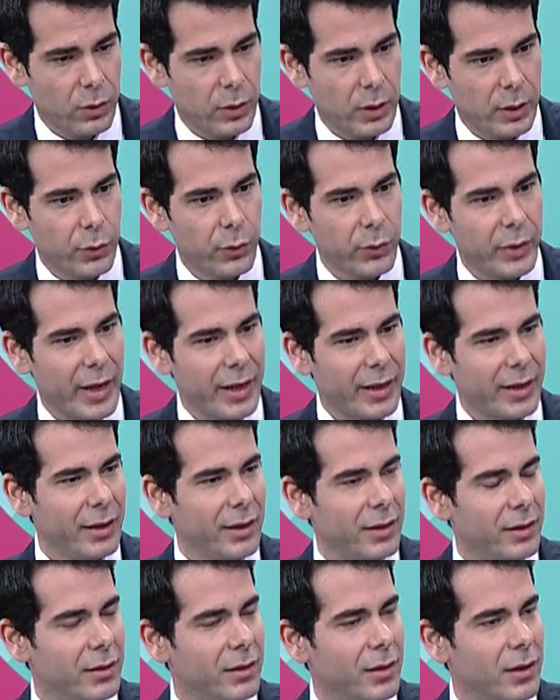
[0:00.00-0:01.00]
يكون
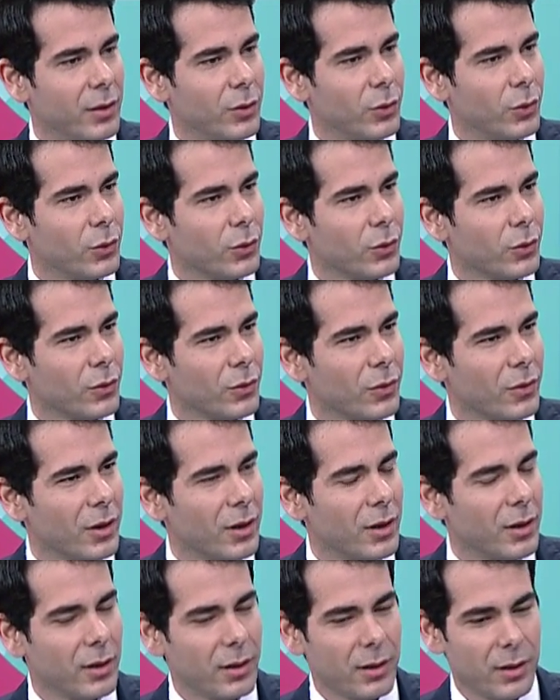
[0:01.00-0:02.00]
اكيد انه
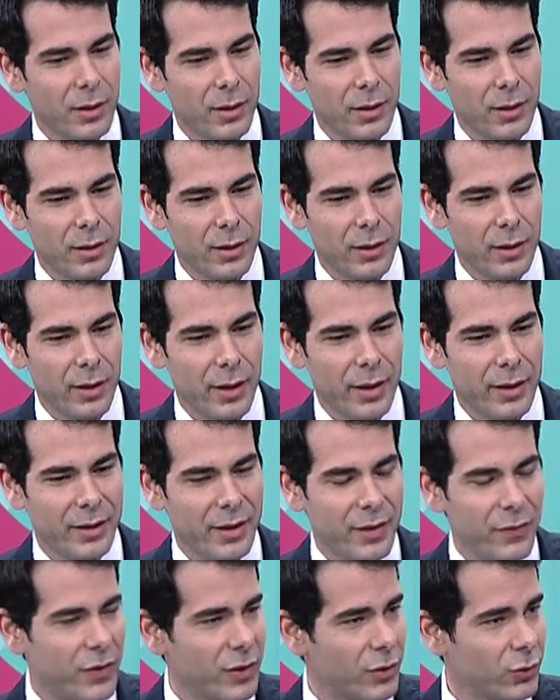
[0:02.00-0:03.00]

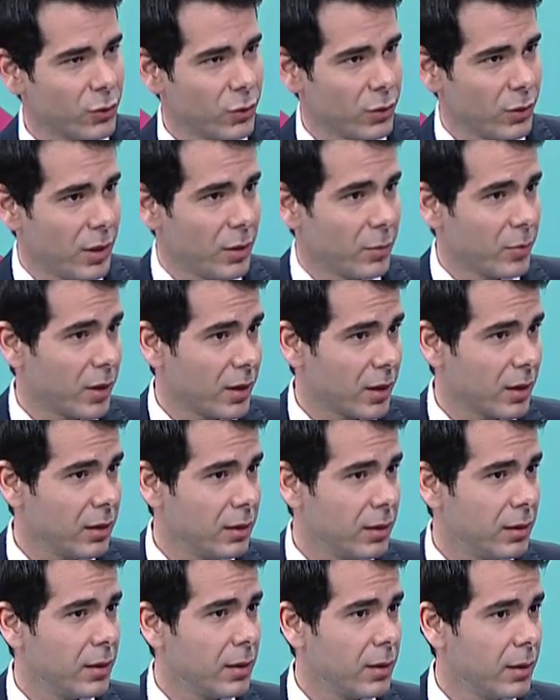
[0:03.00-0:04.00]
نفسه
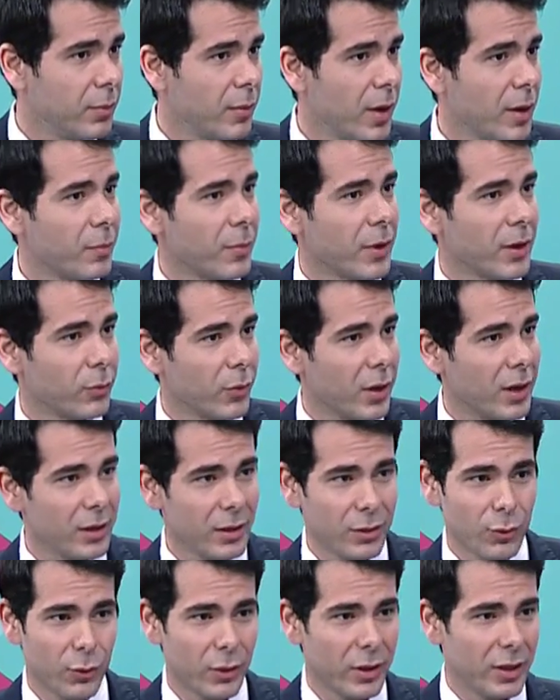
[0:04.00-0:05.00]
للمريض مامن الواحد
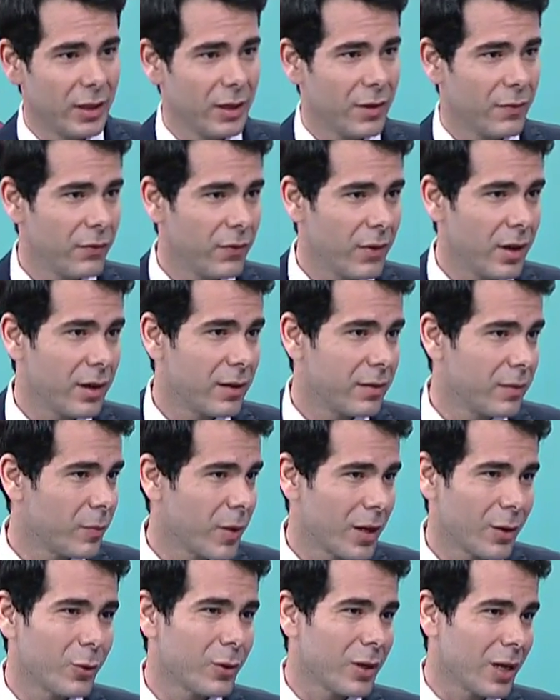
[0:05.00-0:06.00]
يقدر يتنفس
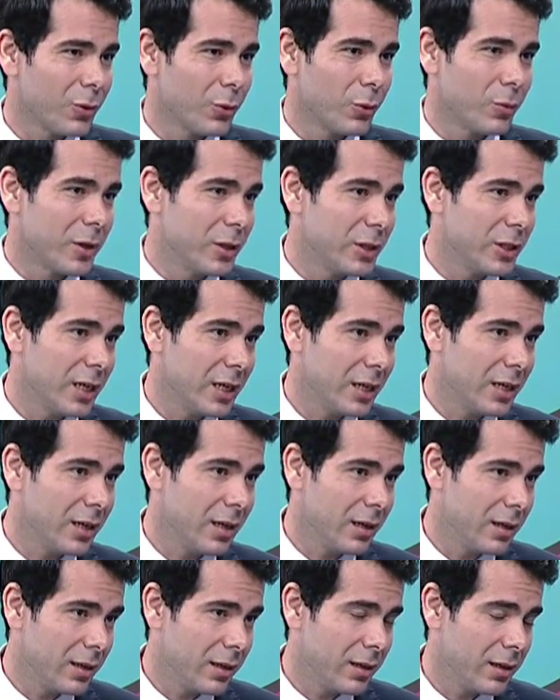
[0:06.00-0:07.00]
ما يكون عنده
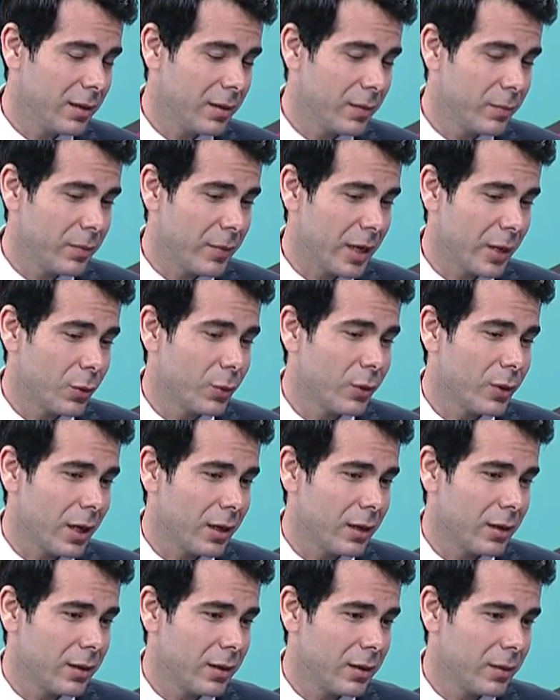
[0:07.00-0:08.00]
مشاكل ما يكون
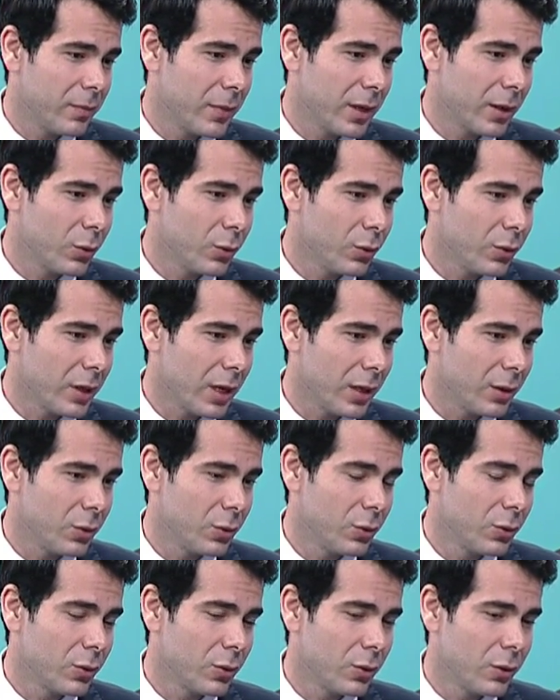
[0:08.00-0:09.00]
ما يكون
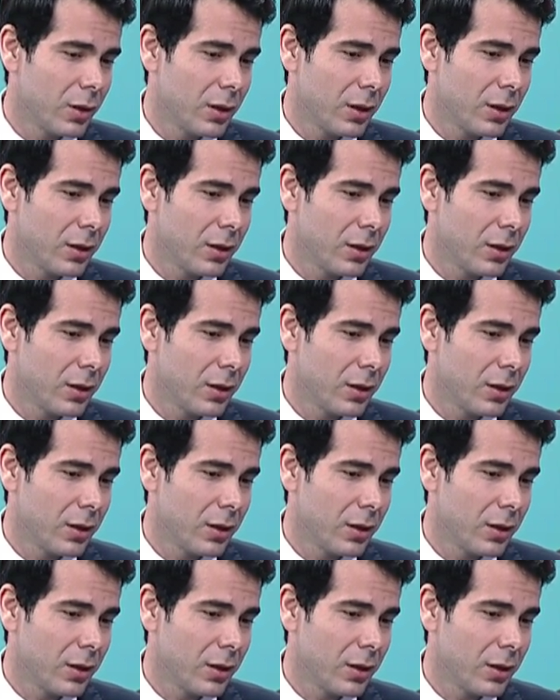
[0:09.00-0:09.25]
عنده